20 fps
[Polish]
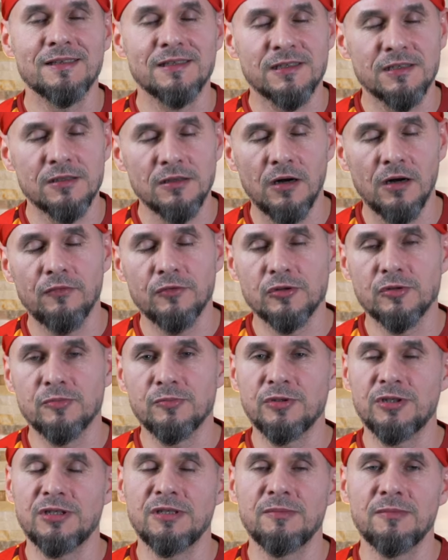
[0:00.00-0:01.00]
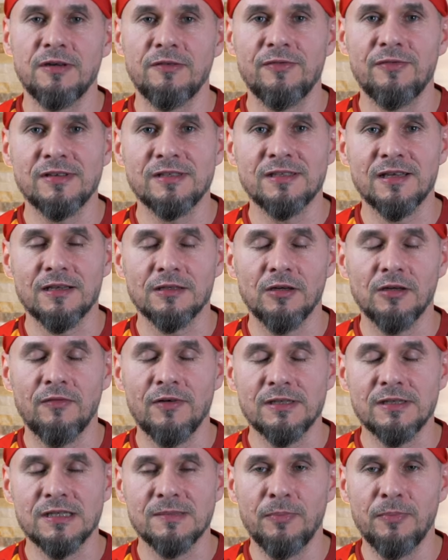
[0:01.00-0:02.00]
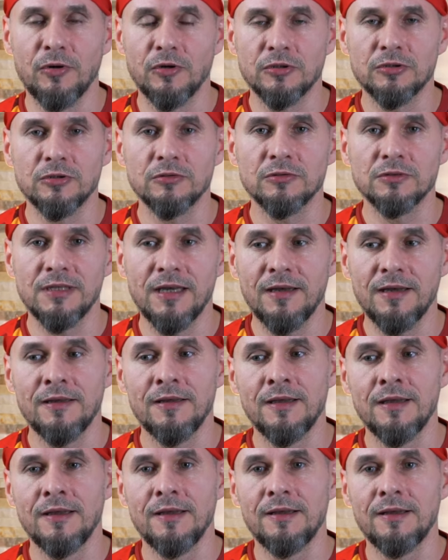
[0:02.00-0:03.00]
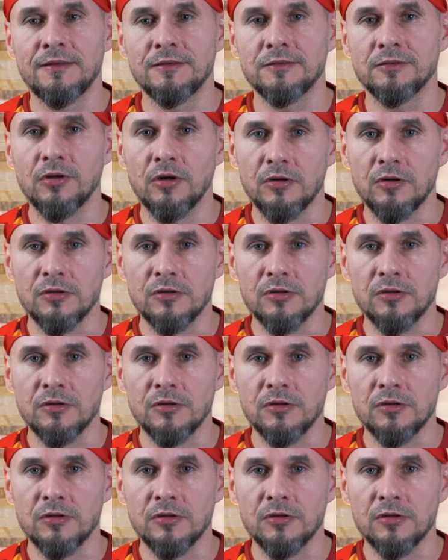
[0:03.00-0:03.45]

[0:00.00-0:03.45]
znowuż musimy wystartować z punktu T do